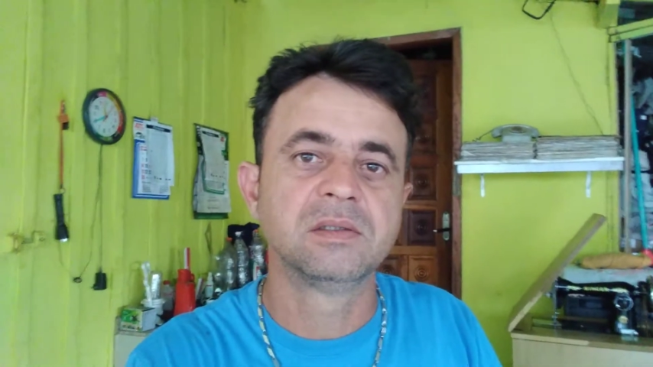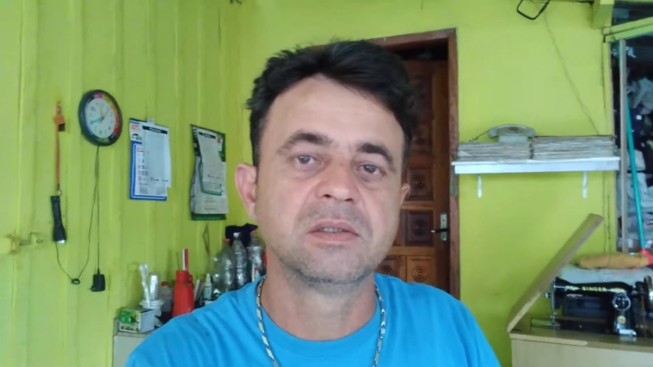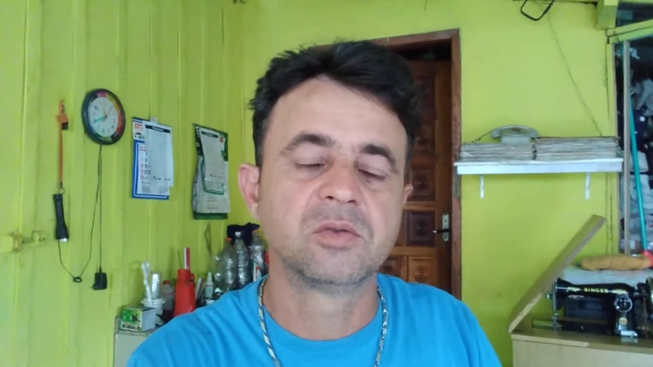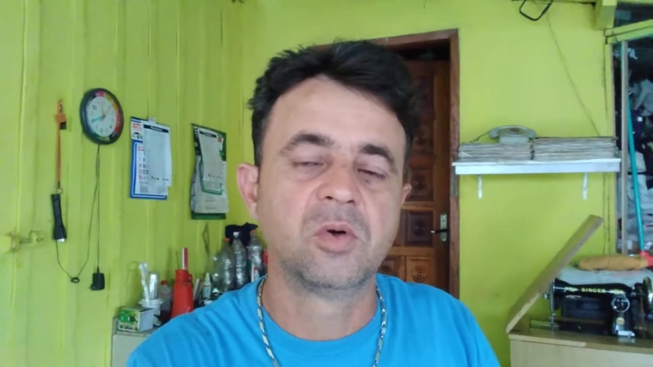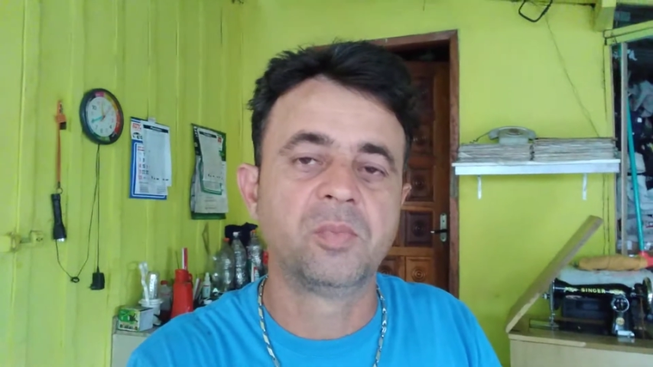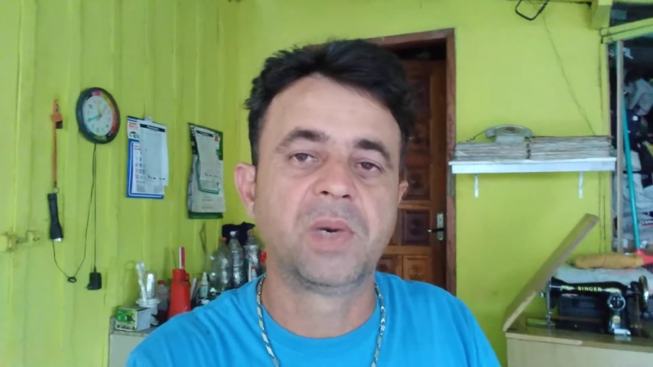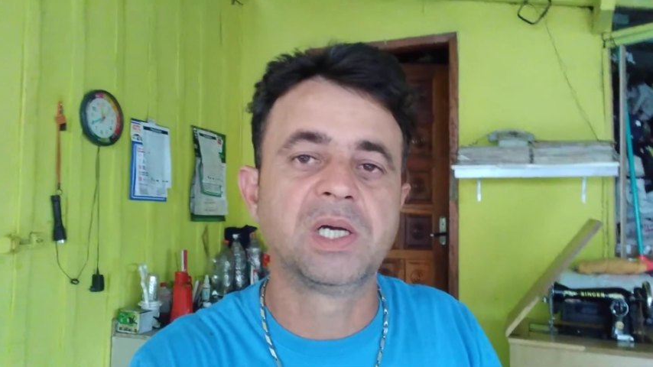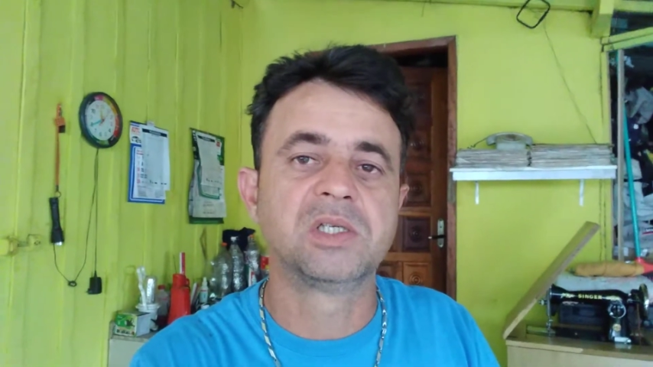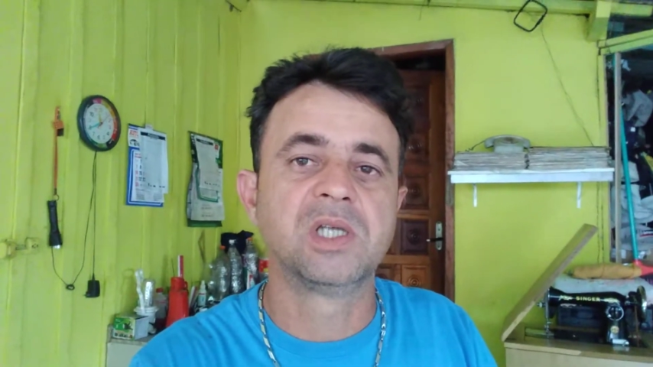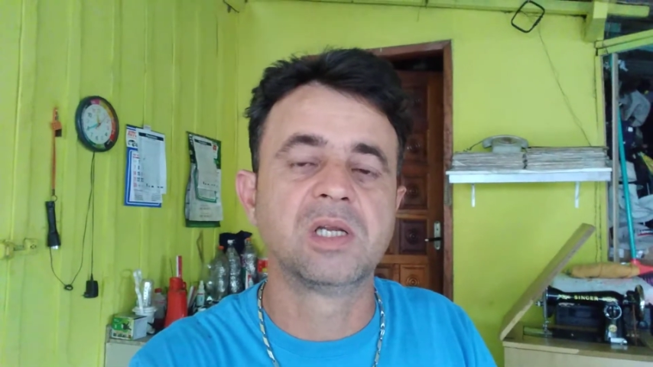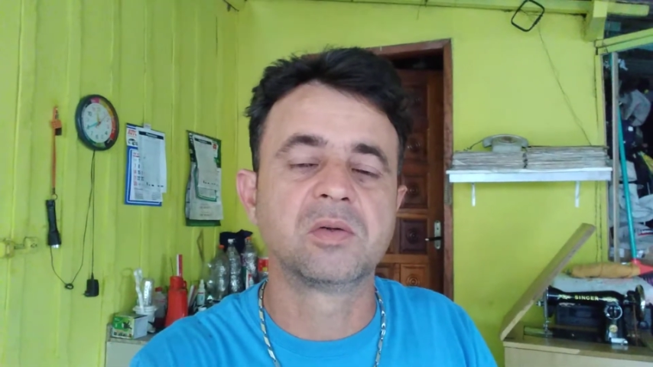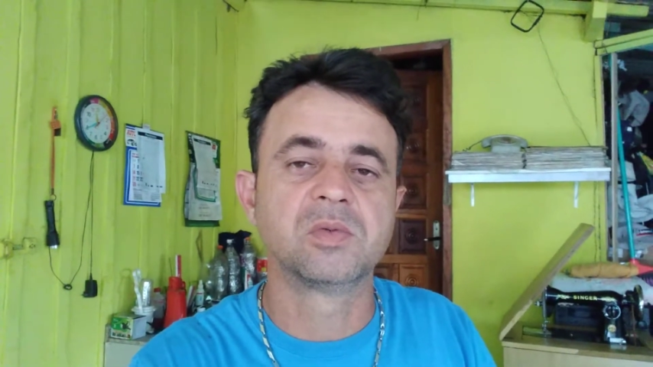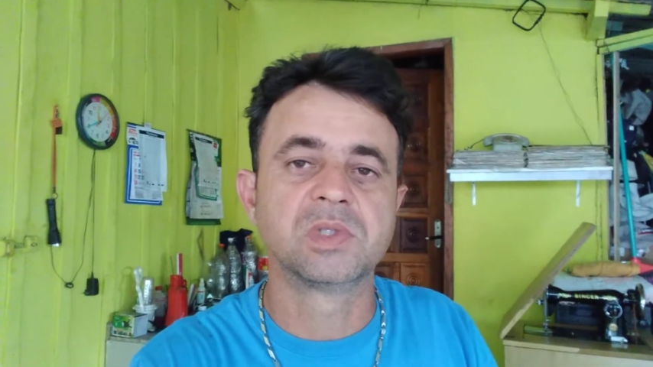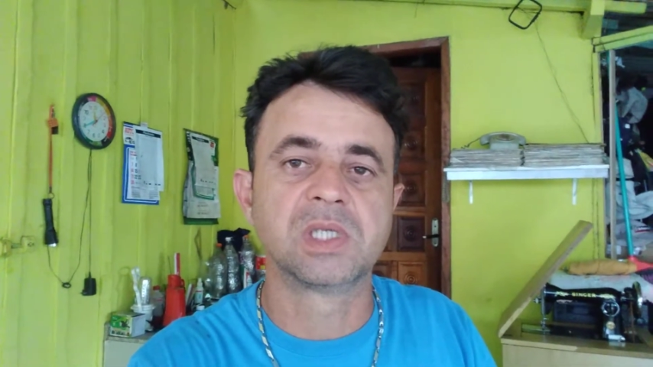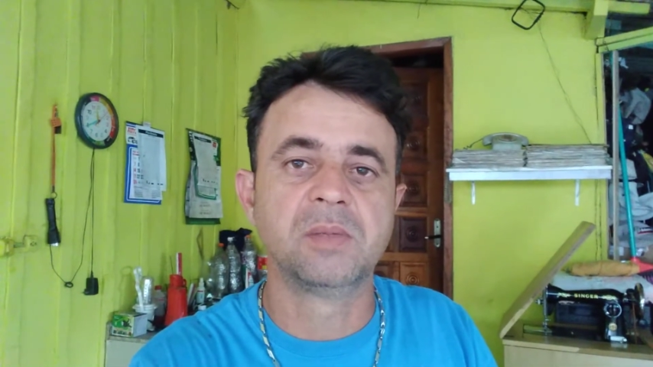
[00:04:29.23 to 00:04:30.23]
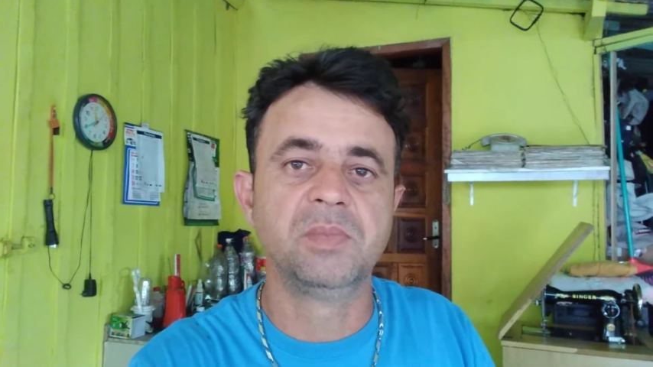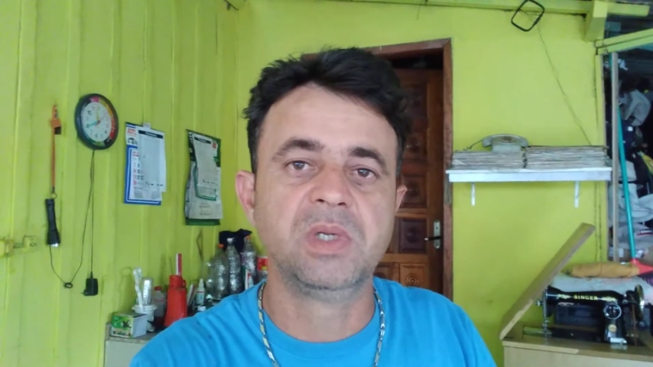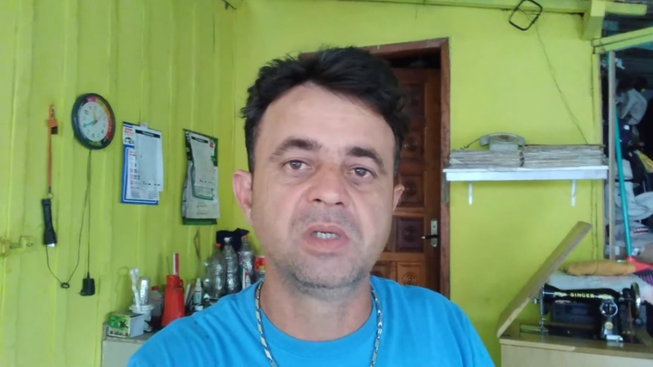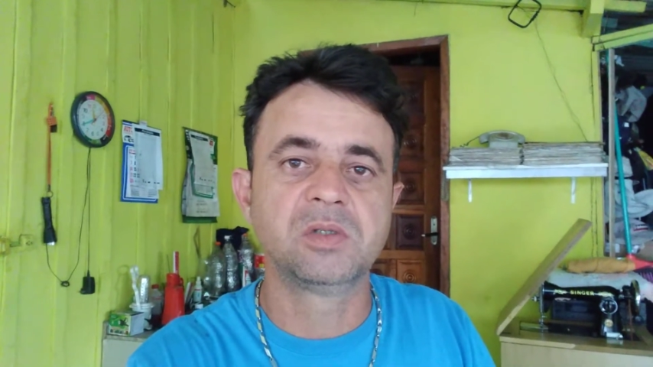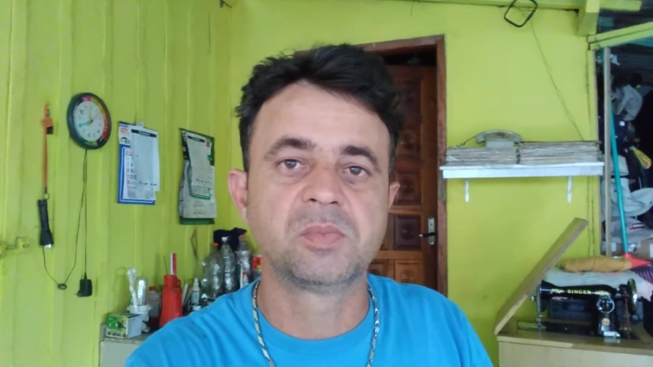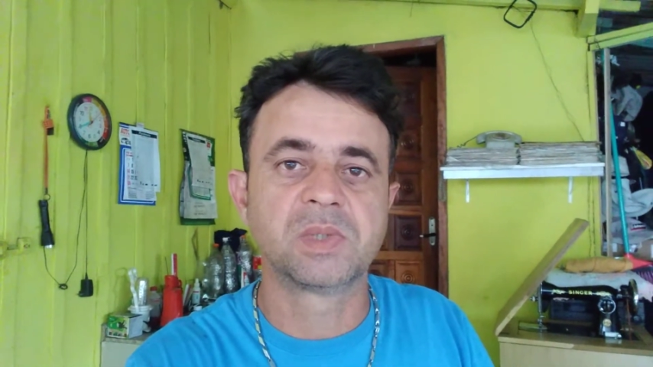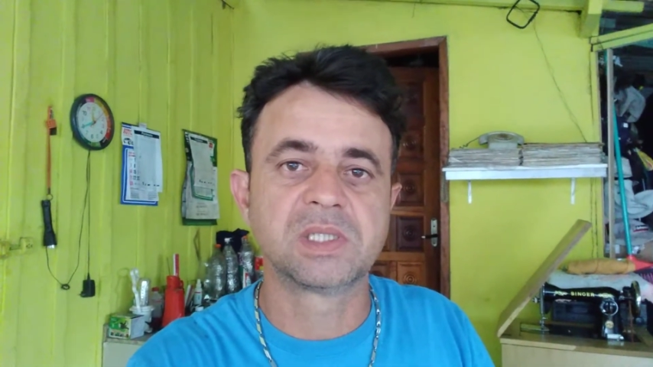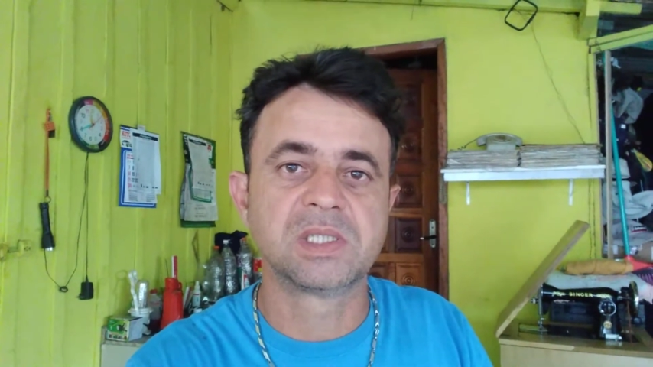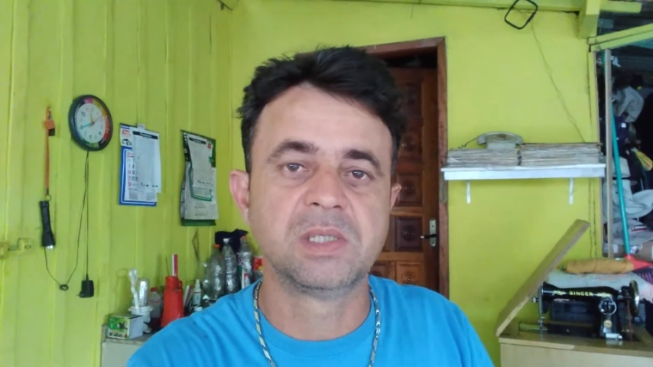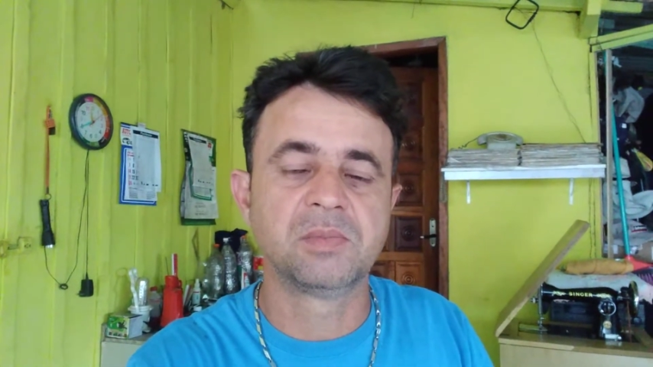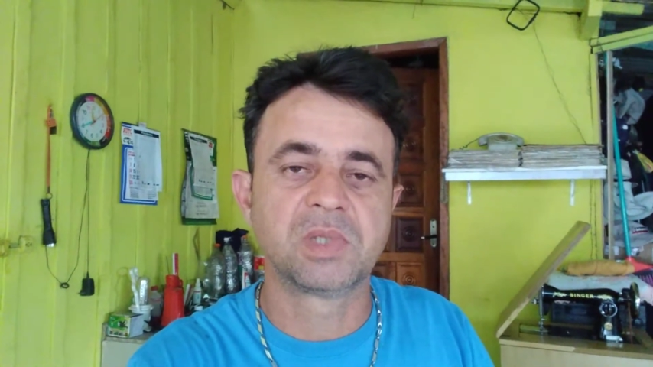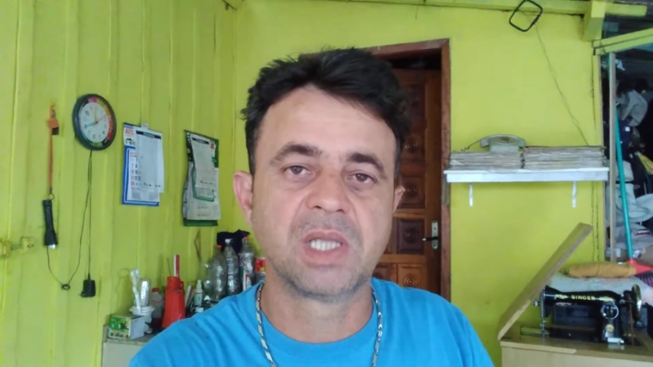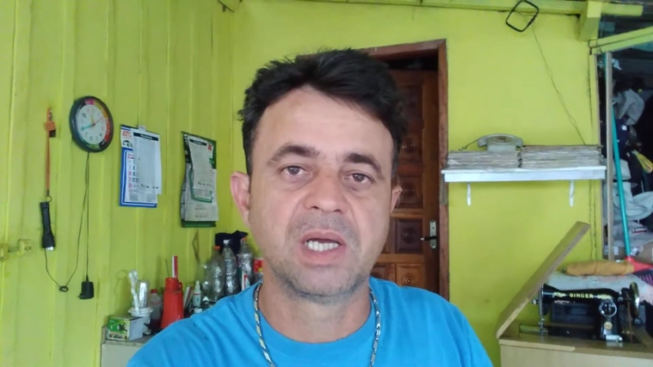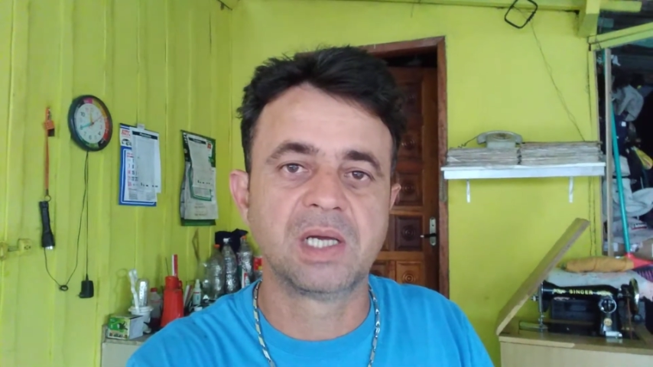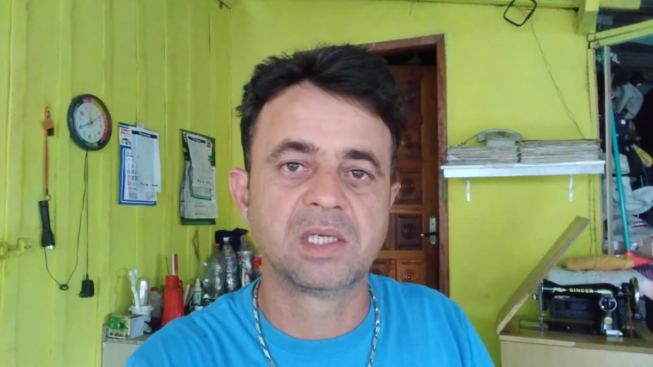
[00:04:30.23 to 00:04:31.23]
compartilha com os amigos para sempre
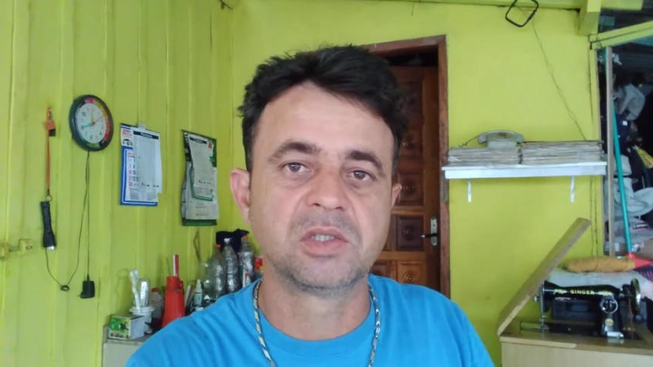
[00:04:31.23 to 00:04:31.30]
estar tá